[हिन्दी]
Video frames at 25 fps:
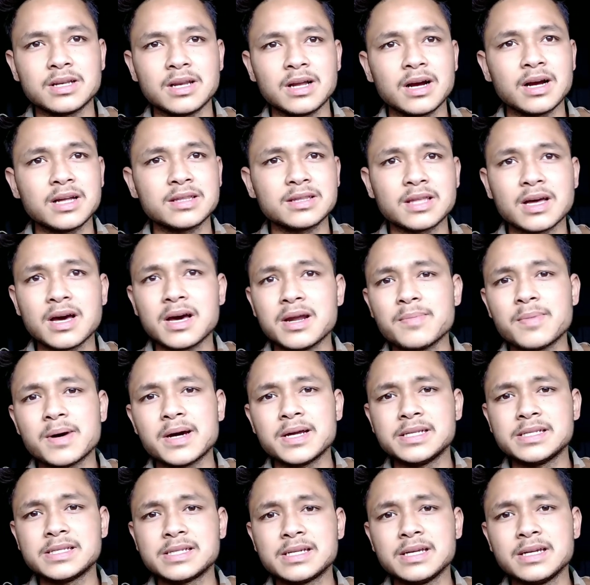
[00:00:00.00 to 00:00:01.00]
लगातार
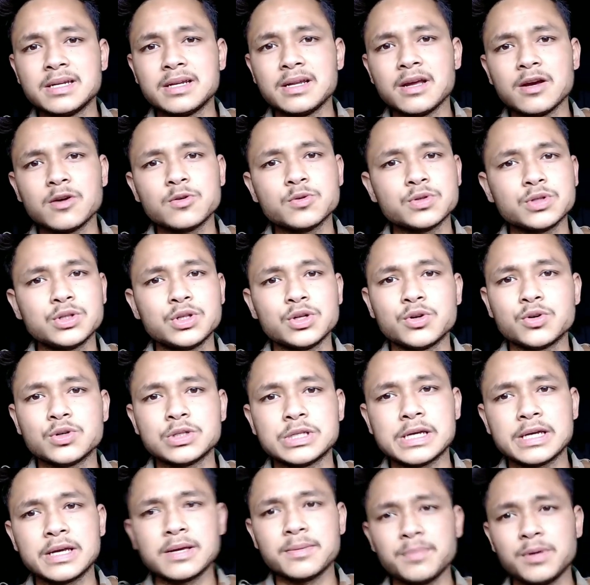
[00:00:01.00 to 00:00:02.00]
बारिश गिर रही है कुछ दिनों
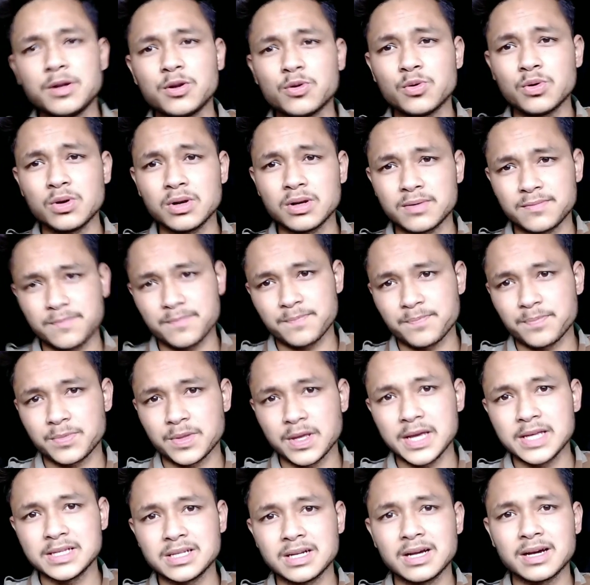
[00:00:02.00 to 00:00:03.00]
से कि बिल्कुल
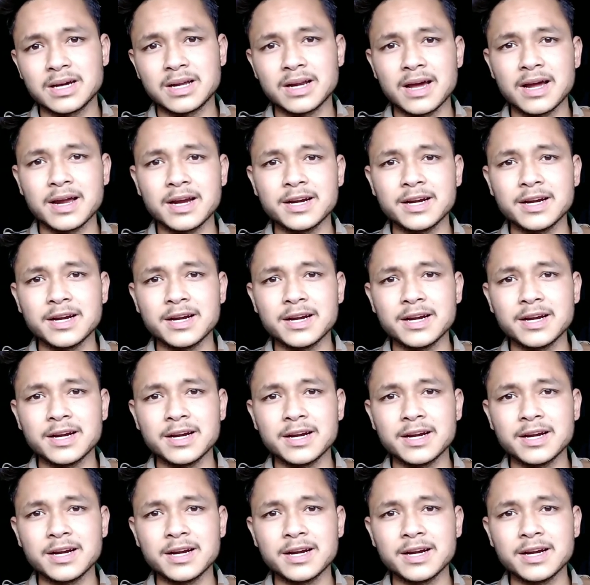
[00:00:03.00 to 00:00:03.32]
ऐसा लग रहा